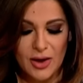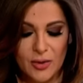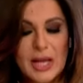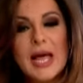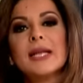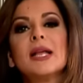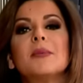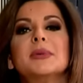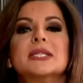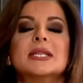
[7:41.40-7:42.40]
وكل
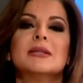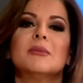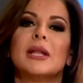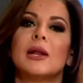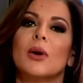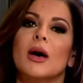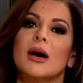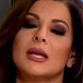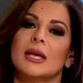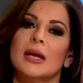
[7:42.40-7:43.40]
هيدا بيزيد من
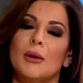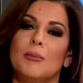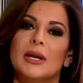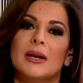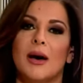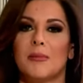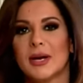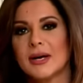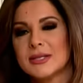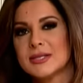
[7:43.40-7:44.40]
الوقاية من
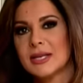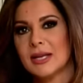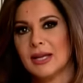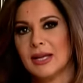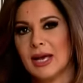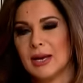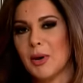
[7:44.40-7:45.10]
أمراض القلب